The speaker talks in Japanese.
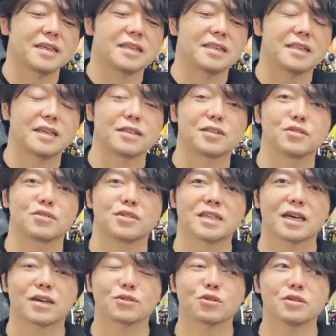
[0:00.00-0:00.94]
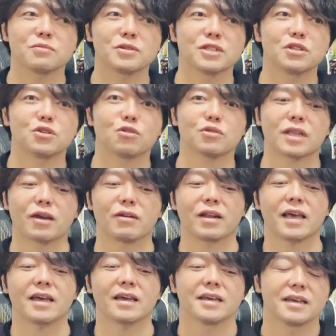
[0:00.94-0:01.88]
行ってっていうシャクトリ虫状態を
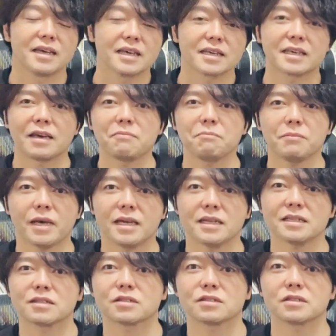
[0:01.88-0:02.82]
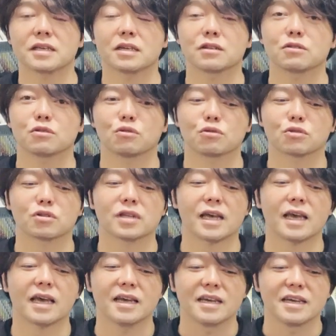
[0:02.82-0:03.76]
ね、懸命に続けるということ
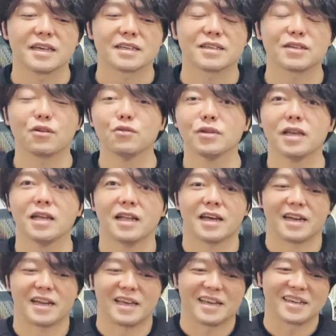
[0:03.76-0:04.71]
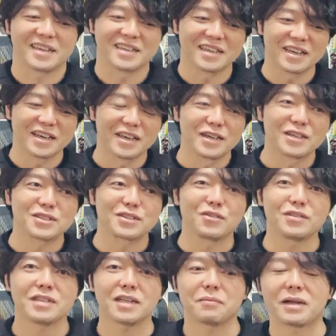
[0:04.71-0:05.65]
で、基本的にはね、
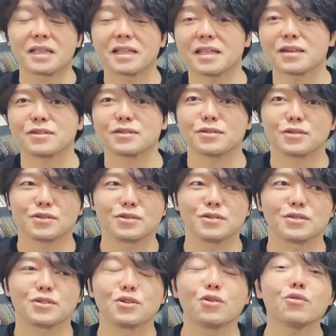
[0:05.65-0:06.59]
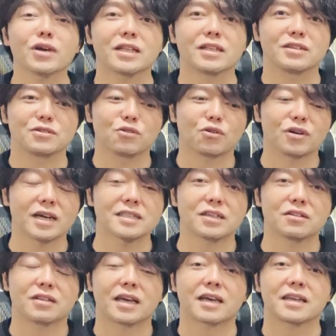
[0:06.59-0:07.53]
そんな全く上下で動かし
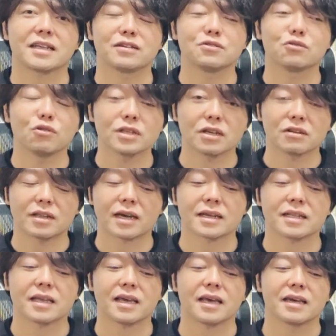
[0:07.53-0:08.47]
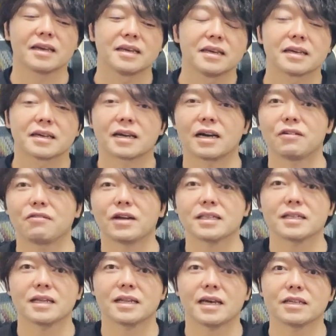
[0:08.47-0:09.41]
てるだけで、動いてるだけで変
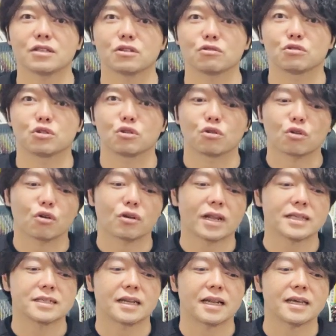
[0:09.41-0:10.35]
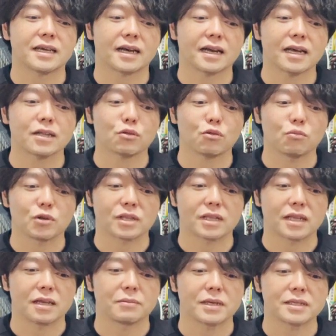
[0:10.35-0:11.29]
わってないという状況なんじゃないかなと思っ
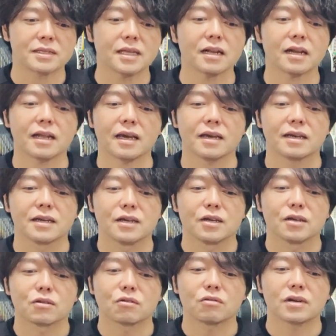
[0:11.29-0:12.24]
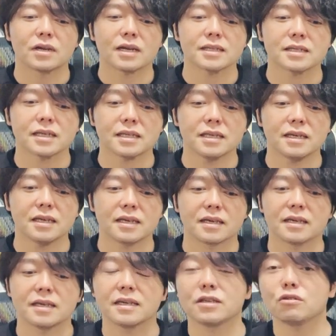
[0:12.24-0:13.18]
ています。ただね、こっから先、
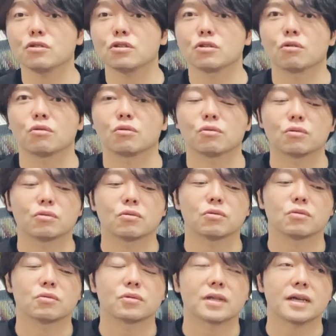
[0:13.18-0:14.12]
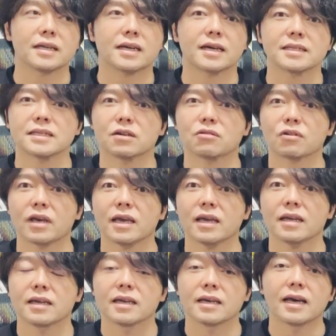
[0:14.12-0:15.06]
いよいよ何かしらの
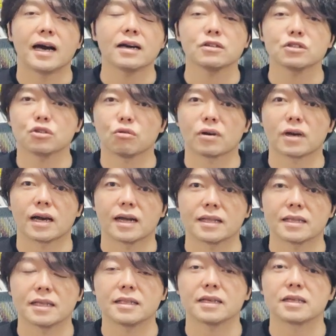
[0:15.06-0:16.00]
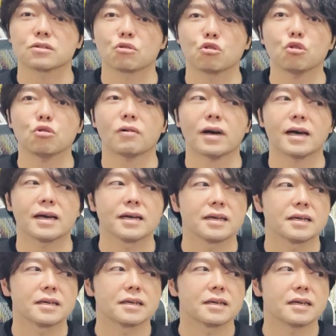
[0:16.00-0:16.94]
ね、アクションが出てきそう。要は、
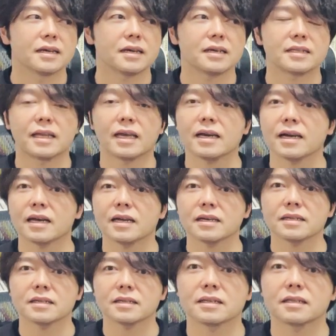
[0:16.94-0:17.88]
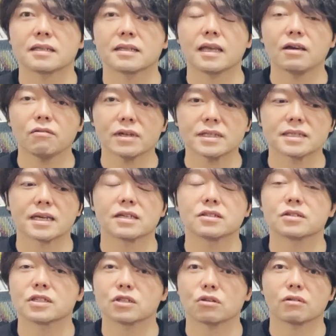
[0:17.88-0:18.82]
えー、転換点は近
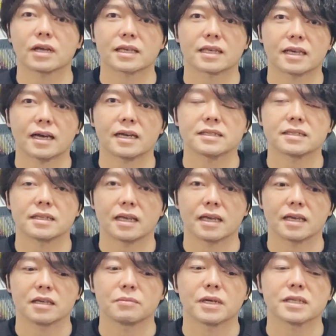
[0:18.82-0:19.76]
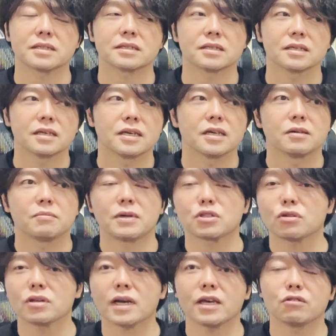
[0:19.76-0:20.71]
づきそうな気がしています。まあ、
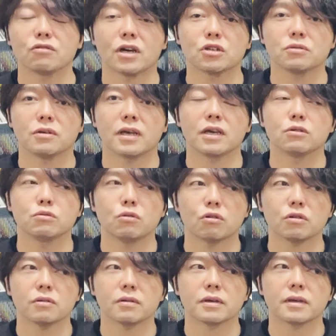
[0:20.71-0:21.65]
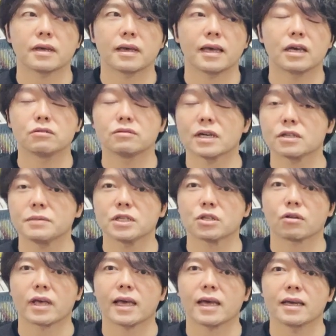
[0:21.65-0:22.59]
それが FR FR FRB
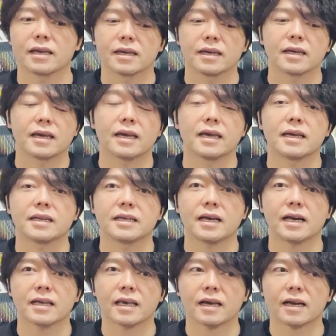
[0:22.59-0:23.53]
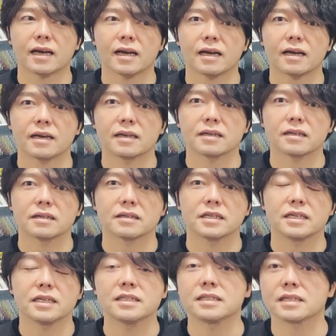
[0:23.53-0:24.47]
のね、えー、利上げか
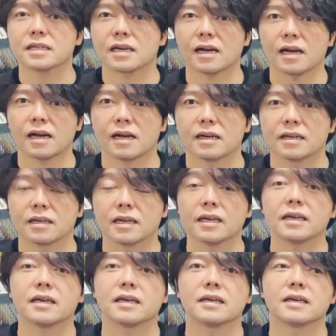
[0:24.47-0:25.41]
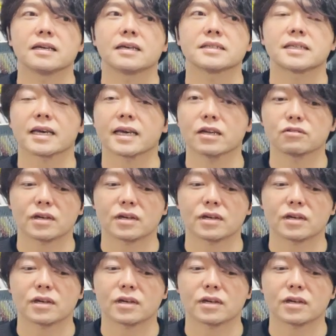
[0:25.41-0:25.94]
維持か、えー、下げる